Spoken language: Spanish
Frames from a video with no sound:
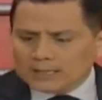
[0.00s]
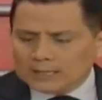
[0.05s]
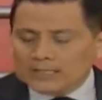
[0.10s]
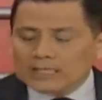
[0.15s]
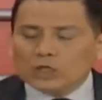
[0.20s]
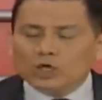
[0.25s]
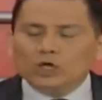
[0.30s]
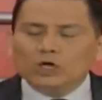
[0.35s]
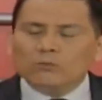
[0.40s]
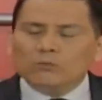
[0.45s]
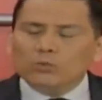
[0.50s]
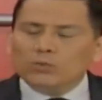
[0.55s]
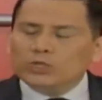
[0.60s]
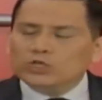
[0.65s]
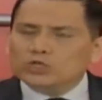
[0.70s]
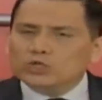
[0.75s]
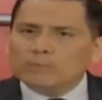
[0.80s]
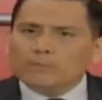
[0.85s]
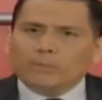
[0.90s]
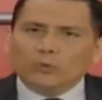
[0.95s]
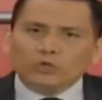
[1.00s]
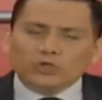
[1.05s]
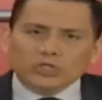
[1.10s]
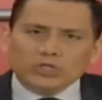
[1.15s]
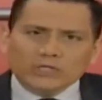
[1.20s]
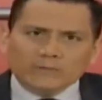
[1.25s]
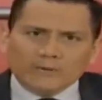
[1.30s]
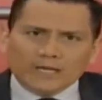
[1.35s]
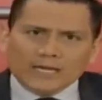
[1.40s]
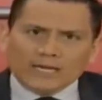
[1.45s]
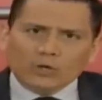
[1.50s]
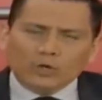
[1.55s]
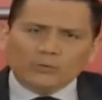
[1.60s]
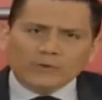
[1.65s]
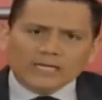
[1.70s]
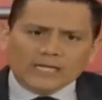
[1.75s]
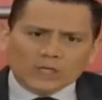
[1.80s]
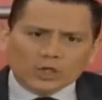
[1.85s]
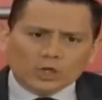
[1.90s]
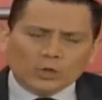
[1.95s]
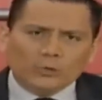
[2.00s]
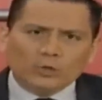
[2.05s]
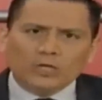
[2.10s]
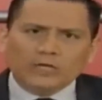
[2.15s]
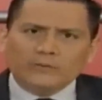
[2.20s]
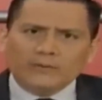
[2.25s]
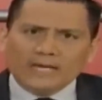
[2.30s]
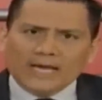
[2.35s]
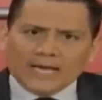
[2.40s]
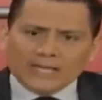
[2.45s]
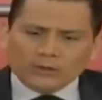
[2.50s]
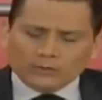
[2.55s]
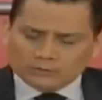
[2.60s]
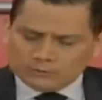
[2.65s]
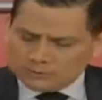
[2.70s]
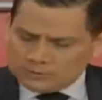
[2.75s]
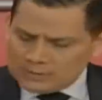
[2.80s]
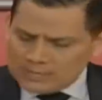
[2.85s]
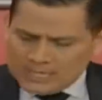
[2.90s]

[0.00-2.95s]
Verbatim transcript: y cómo hizo posible el gobierno boliviano